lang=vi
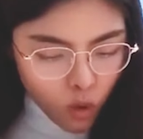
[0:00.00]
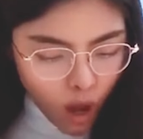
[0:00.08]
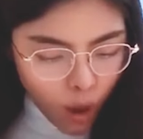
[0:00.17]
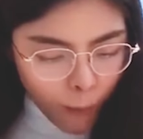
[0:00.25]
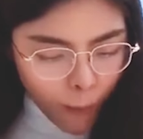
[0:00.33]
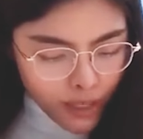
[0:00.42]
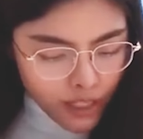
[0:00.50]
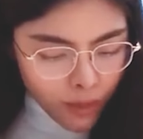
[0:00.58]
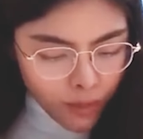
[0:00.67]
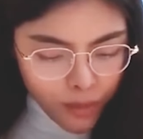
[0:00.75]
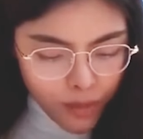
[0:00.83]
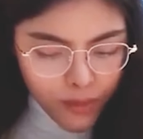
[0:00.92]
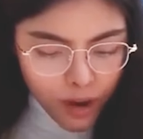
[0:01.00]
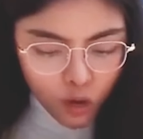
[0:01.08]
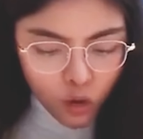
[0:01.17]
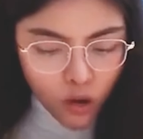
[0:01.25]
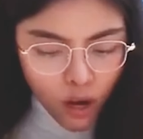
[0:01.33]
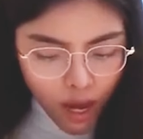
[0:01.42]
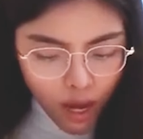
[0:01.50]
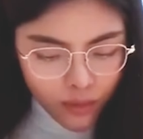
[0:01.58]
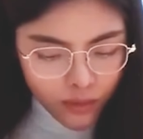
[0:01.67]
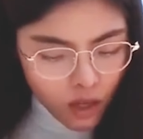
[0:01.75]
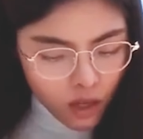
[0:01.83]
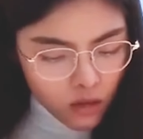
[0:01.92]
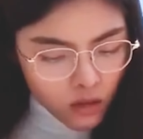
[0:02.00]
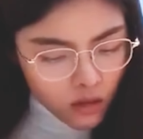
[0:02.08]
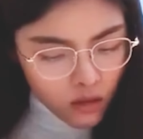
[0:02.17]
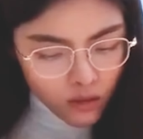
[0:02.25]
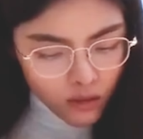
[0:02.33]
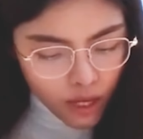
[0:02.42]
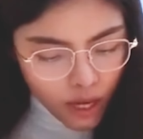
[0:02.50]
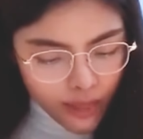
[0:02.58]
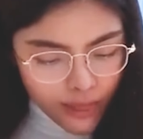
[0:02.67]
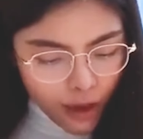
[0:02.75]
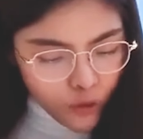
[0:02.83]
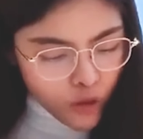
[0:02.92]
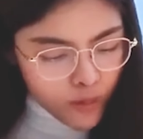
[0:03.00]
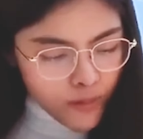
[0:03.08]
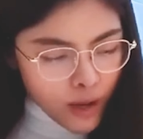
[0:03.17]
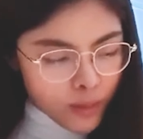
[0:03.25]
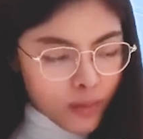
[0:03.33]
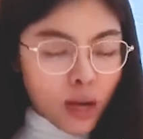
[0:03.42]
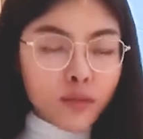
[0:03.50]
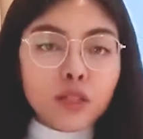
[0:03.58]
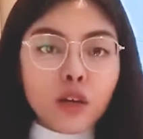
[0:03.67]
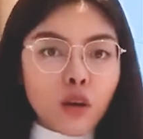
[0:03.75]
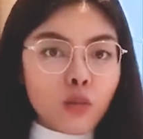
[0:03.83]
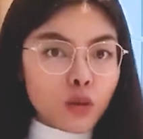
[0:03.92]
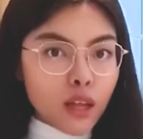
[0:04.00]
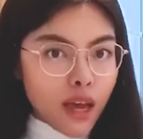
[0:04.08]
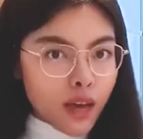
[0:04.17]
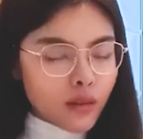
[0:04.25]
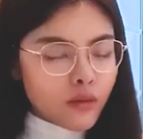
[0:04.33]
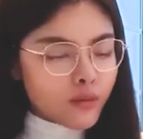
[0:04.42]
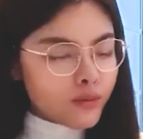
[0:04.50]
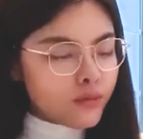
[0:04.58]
thực dụng, lười lao động, chỉ thích dựa dẫm vào người khác và những mối quan hệ trái với chuẩn mực